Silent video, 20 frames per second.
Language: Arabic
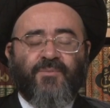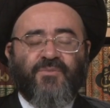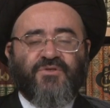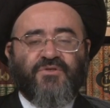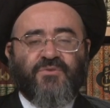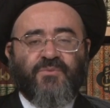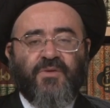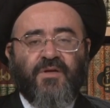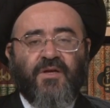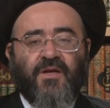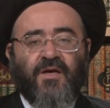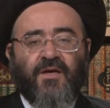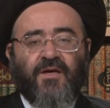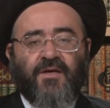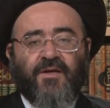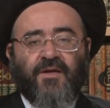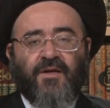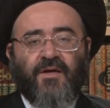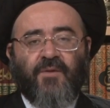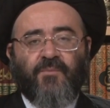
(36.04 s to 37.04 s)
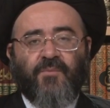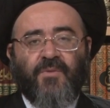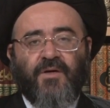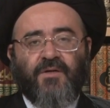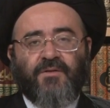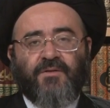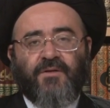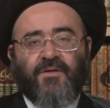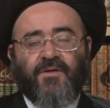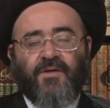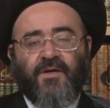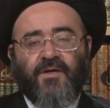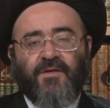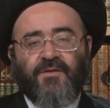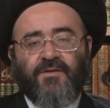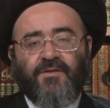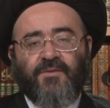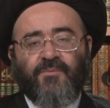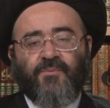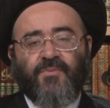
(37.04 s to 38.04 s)
بسم الله الرحمن
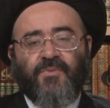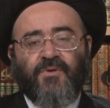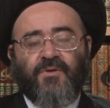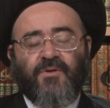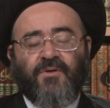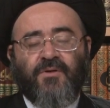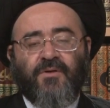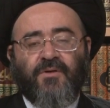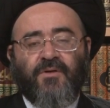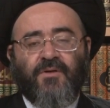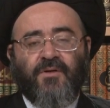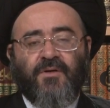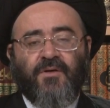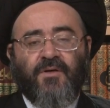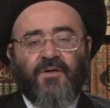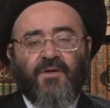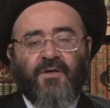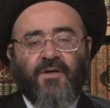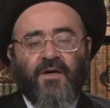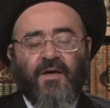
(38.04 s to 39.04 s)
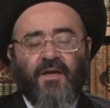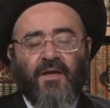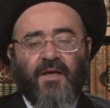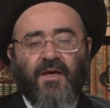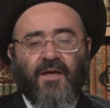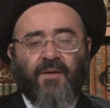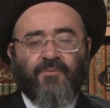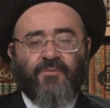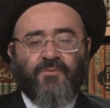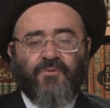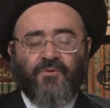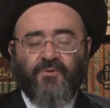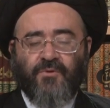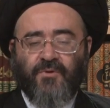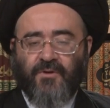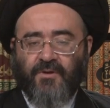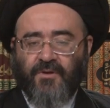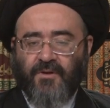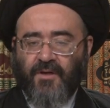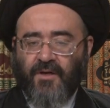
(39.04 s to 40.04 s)
الرحيم الحمد
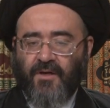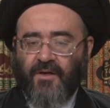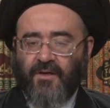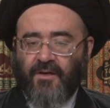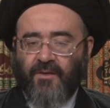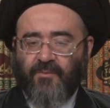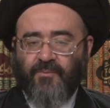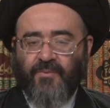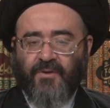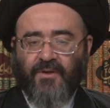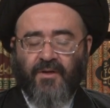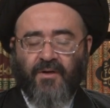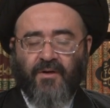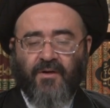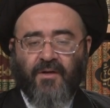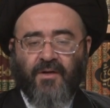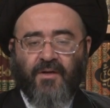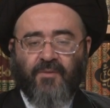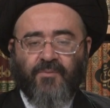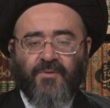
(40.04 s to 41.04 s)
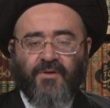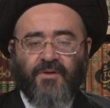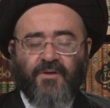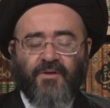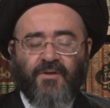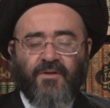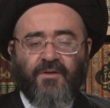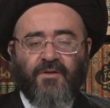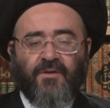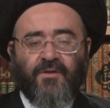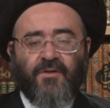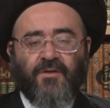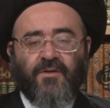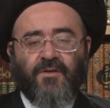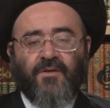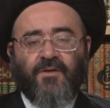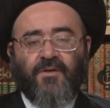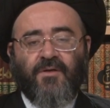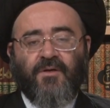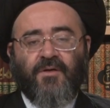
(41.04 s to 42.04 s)
لله رب العالمين
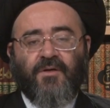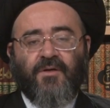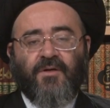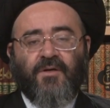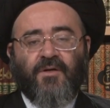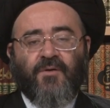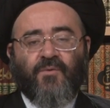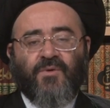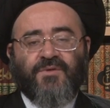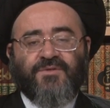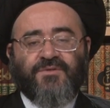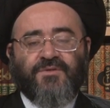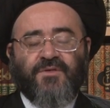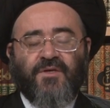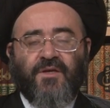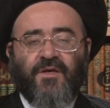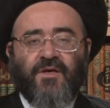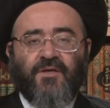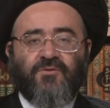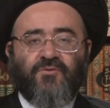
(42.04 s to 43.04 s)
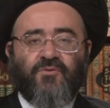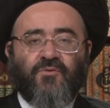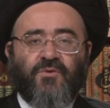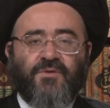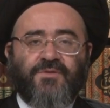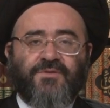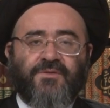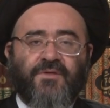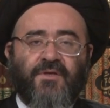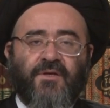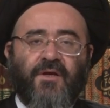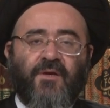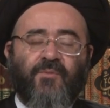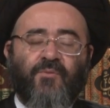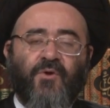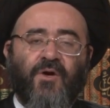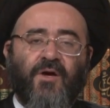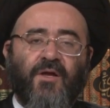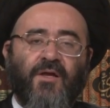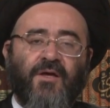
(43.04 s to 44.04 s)
والصلاة
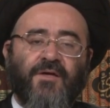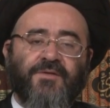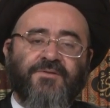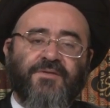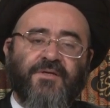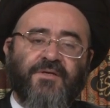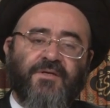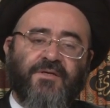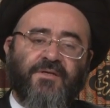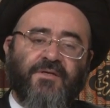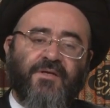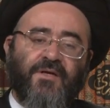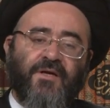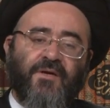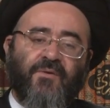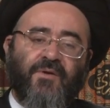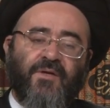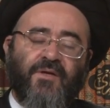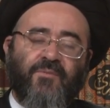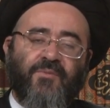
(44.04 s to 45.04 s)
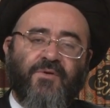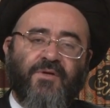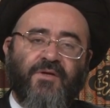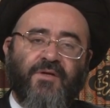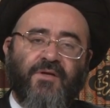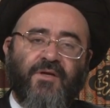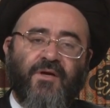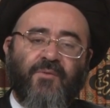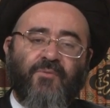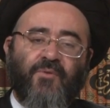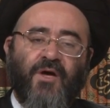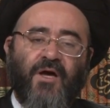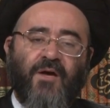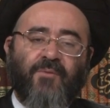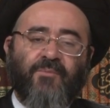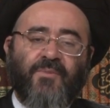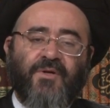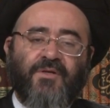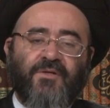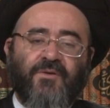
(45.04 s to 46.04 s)
والسلام على سيدنا ونبينا
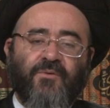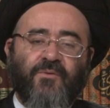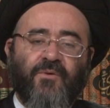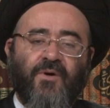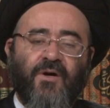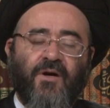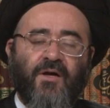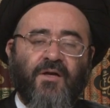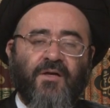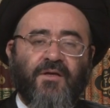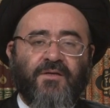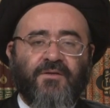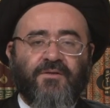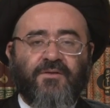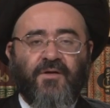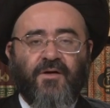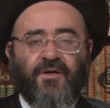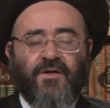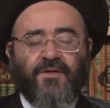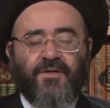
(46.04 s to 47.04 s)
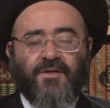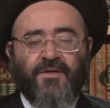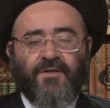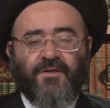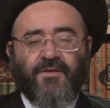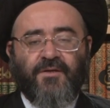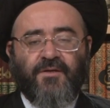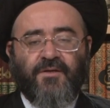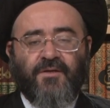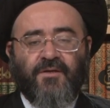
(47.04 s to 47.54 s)
محمد وآله الطاهرين